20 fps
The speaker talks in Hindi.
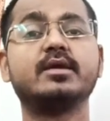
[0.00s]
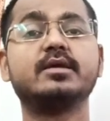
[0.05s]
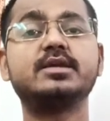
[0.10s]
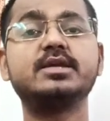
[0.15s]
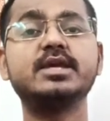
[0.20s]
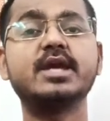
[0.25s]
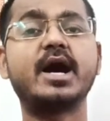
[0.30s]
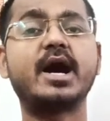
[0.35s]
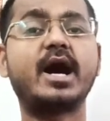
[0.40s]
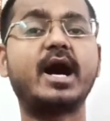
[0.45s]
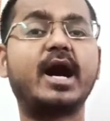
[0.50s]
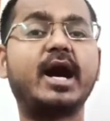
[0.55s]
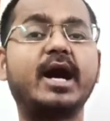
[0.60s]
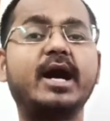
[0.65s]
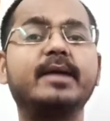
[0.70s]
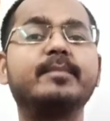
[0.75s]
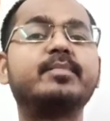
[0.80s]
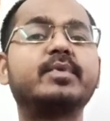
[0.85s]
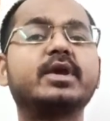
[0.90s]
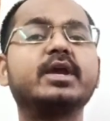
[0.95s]
कि
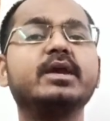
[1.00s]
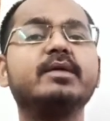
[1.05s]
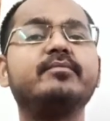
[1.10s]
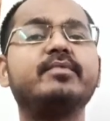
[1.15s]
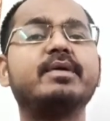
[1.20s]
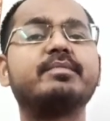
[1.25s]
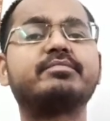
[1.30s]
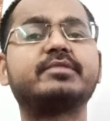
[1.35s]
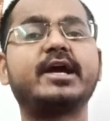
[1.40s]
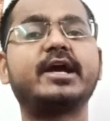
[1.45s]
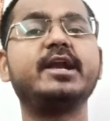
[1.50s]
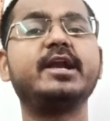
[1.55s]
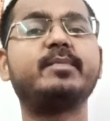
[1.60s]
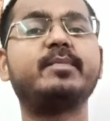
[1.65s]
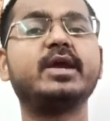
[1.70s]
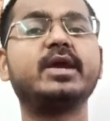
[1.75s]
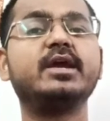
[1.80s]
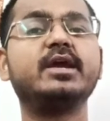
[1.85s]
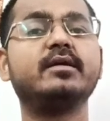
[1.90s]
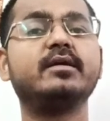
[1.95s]
आपके वेबसाइट
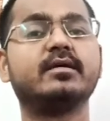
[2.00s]
पे